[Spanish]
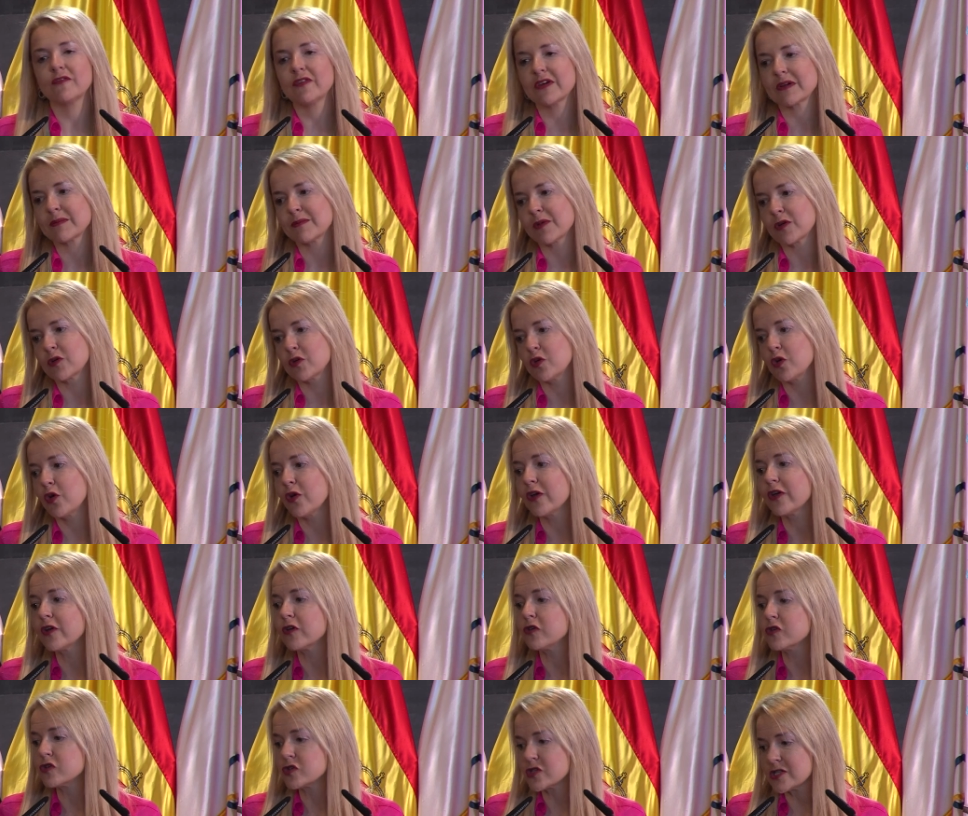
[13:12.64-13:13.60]

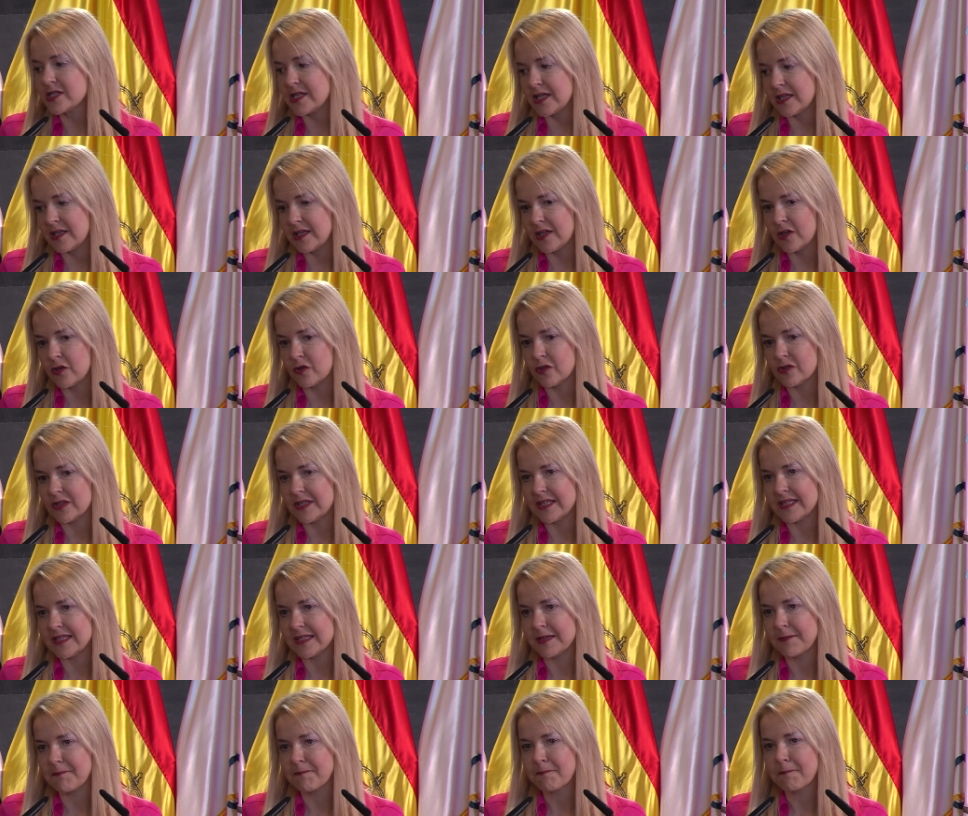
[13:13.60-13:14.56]
farmacológico sin
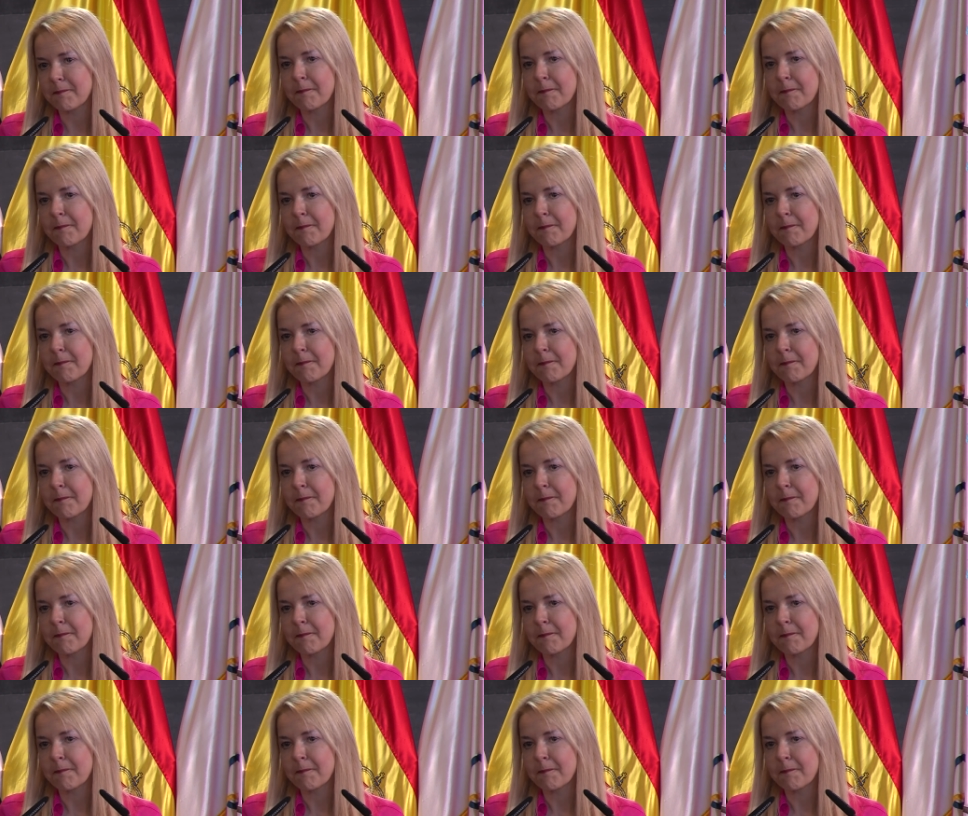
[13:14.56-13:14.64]
nicotina,